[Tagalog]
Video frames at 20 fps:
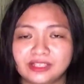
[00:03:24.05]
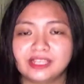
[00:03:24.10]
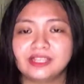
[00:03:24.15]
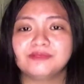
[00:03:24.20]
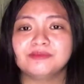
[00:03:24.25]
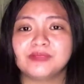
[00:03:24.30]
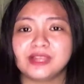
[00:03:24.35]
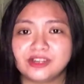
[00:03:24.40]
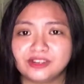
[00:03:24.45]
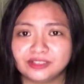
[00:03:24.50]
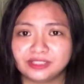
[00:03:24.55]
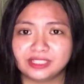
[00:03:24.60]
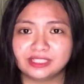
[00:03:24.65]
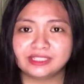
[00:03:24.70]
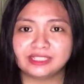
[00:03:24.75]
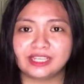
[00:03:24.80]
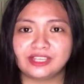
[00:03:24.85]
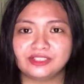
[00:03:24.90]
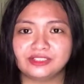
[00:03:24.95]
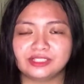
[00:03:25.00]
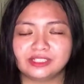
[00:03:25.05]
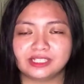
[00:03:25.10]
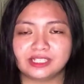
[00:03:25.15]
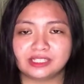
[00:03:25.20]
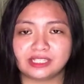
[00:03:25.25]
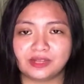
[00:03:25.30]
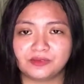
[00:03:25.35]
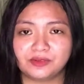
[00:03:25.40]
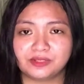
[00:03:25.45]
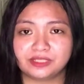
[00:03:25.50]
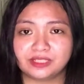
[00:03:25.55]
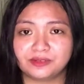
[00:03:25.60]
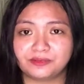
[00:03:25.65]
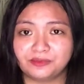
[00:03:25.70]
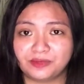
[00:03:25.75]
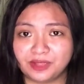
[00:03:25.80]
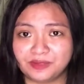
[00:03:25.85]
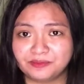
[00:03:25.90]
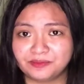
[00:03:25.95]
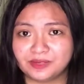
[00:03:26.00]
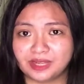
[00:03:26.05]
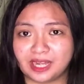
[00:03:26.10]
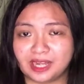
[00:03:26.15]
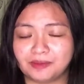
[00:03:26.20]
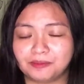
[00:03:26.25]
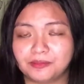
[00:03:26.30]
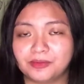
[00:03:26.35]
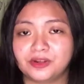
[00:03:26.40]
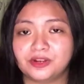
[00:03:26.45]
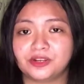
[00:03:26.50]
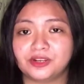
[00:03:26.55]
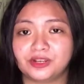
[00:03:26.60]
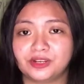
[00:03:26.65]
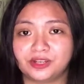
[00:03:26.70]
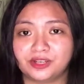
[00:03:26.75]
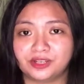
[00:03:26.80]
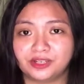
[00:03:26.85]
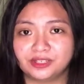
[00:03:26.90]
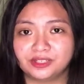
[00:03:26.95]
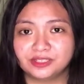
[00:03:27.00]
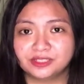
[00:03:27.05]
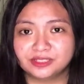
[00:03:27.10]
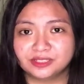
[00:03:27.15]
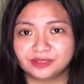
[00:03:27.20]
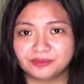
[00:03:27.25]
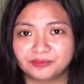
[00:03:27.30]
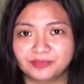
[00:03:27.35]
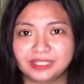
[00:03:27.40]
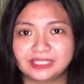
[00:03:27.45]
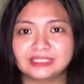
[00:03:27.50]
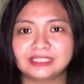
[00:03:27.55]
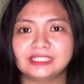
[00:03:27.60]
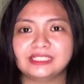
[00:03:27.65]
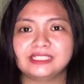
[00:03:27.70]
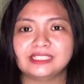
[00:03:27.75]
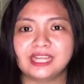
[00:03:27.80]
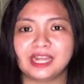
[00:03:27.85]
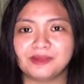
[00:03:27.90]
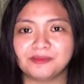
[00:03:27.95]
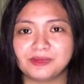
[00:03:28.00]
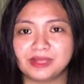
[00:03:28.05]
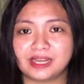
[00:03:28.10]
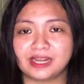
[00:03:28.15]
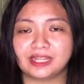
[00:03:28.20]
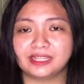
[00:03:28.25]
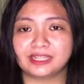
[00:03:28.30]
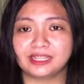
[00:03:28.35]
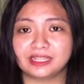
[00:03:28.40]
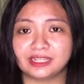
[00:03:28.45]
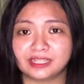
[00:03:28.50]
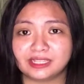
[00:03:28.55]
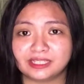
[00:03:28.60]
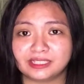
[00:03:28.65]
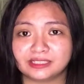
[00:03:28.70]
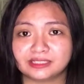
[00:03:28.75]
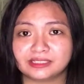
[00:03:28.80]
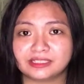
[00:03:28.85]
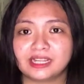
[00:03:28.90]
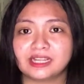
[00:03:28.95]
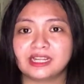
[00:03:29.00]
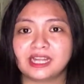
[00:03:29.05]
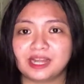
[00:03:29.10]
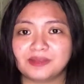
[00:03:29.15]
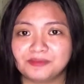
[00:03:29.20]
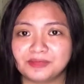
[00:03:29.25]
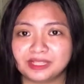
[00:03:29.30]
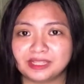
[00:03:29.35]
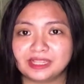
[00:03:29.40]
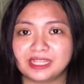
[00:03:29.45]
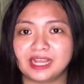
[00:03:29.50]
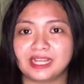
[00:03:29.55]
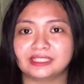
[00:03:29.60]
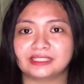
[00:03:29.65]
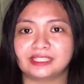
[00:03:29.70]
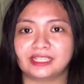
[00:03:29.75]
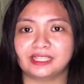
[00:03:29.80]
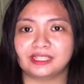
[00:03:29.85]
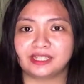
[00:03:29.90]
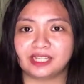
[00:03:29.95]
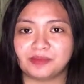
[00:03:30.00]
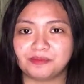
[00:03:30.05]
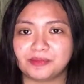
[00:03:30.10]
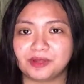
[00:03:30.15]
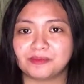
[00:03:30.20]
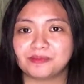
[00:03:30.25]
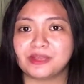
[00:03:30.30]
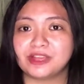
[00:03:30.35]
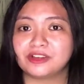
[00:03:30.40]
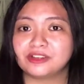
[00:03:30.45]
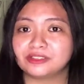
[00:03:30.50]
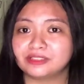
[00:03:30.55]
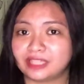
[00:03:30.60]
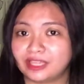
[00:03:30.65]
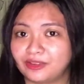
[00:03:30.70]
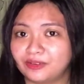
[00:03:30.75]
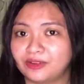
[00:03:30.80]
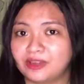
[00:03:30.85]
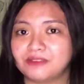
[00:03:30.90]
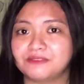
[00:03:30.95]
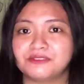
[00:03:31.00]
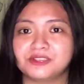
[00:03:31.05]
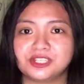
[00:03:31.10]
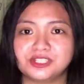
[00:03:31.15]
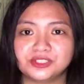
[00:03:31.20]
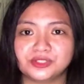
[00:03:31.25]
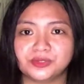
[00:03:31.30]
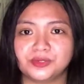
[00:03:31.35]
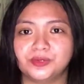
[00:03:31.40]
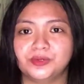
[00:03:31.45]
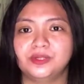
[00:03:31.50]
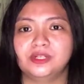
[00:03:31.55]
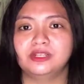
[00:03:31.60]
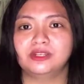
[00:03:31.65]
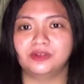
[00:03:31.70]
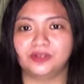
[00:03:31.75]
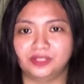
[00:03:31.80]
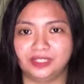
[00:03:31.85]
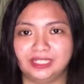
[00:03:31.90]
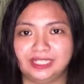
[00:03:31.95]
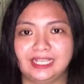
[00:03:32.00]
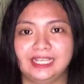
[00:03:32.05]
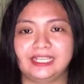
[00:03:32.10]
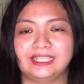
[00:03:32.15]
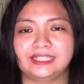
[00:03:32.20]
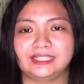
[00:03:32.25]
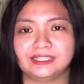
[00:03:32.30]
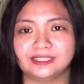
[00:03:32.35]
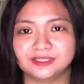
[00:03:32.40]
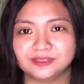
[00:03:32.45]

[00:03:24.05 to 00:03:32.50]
And meron din tayong tinatawag na webcam or built-in camera na gagamit natin kapag meron tayong ka-video call online.